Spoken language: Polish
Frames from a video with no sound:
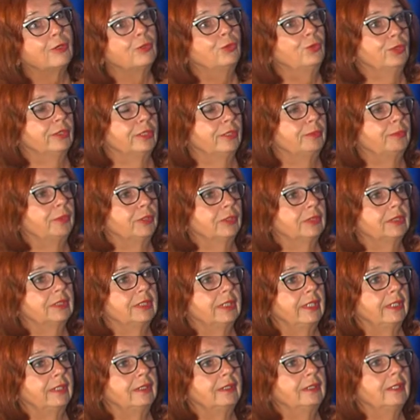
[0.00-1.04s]

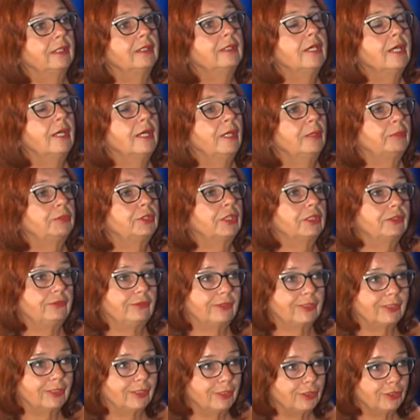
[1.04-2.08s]
ogólnopolskiego.
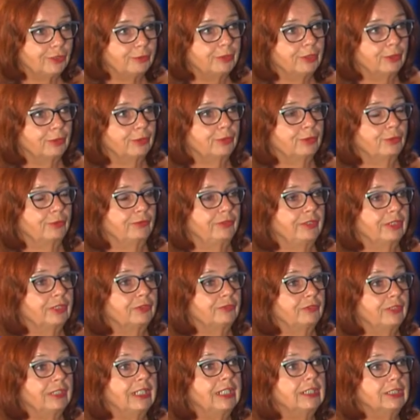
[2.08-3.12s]
Przećwiczyliśmy już również
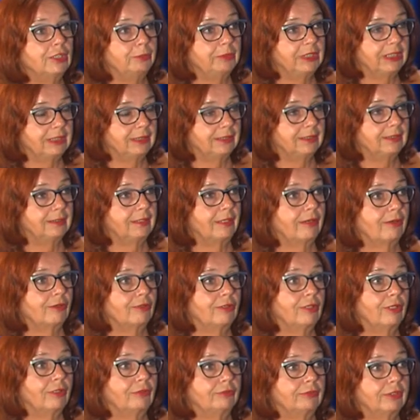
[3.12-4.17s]
wydania
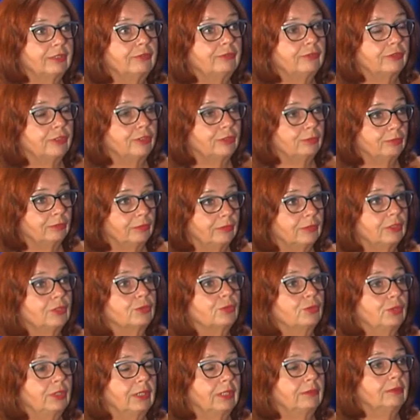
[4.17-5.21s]
międzynarodowe, w tym z
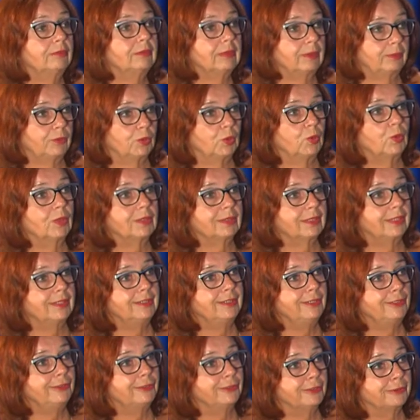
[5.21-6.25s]
udziałem na przykład
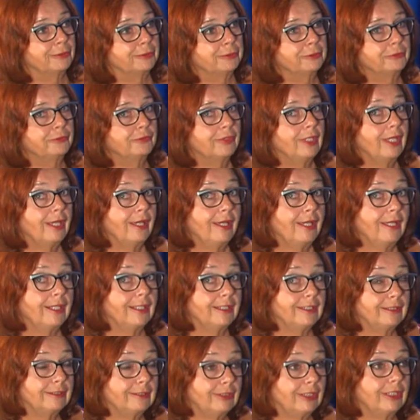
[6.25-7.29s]
Kanijczyków.
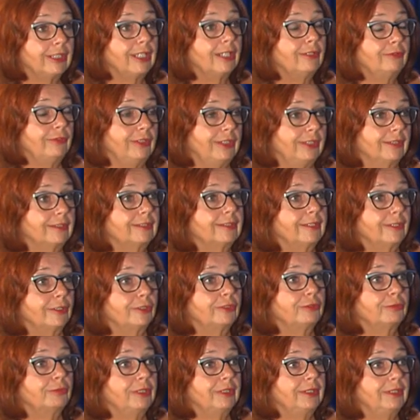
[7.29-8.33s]
Y, ciekawi
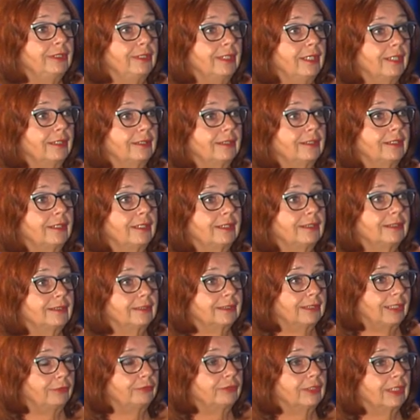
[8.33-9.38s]
jesteśmy, jaka
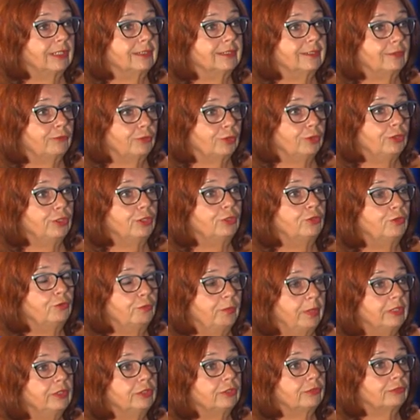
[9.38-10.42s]
stawka zawodników
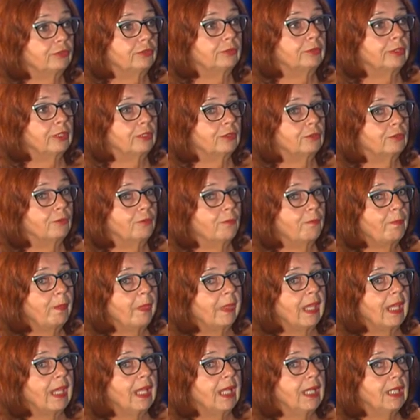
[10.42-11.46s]
będzie w tym roku
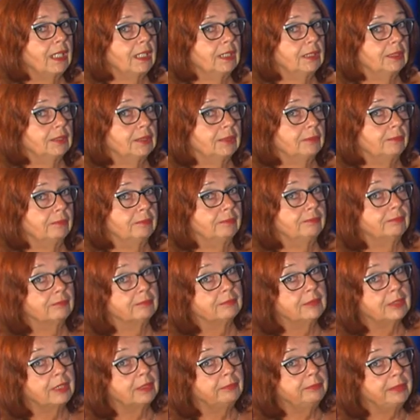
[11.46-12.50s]
y,
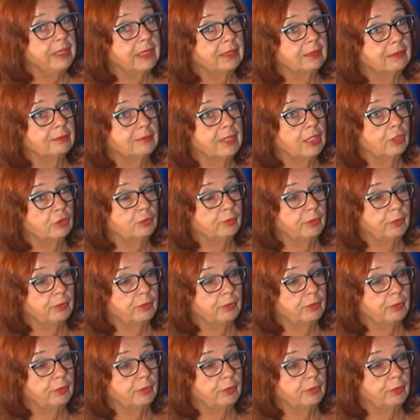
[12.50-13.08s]
ten bieg ma